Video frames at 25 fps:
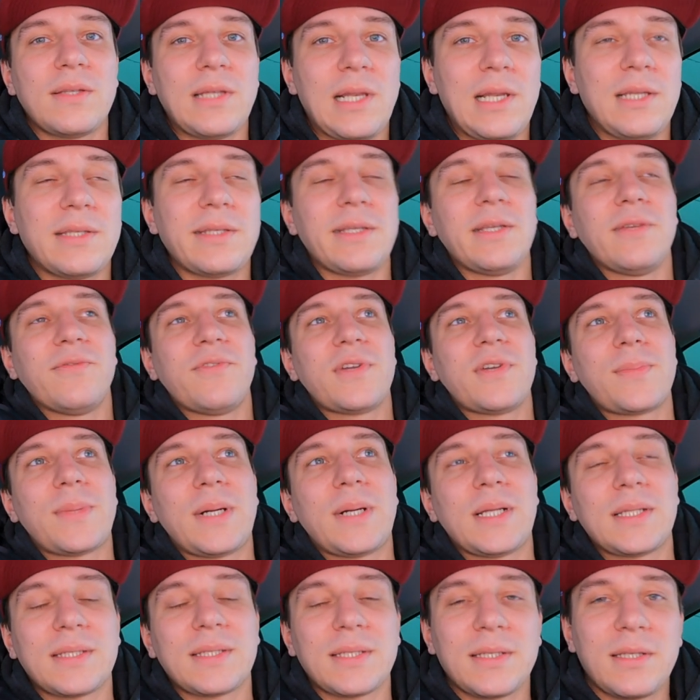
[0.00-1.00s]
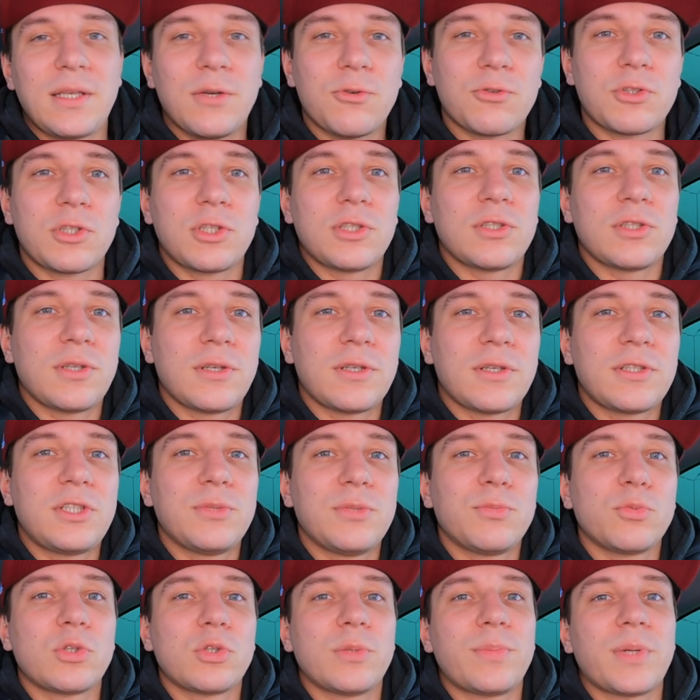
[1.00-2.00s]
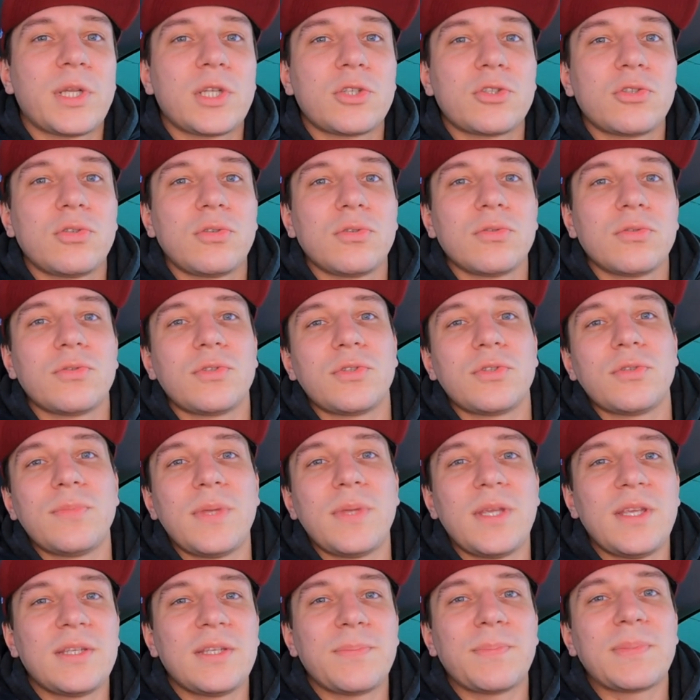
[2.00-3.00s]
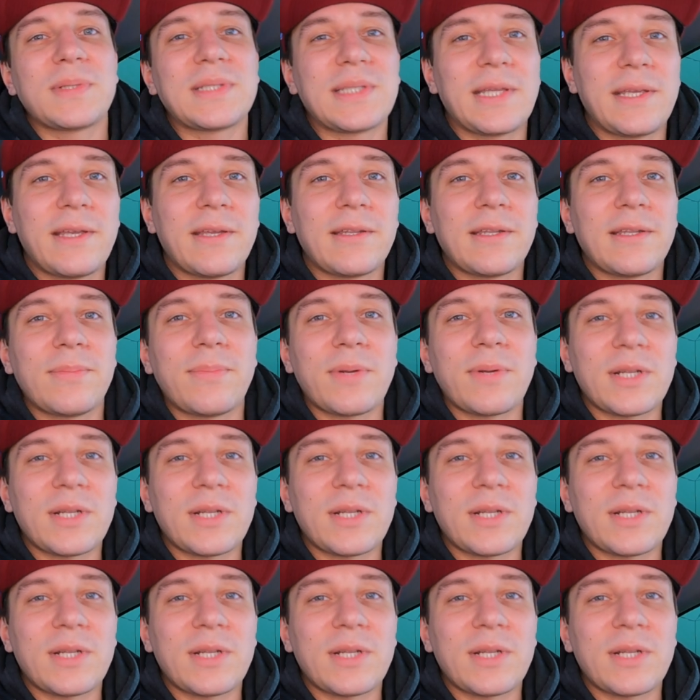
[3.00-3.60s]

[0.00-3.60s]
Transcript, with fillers: делиться информацией, я уже к чему-то пришел, то есть у меня есть постоянные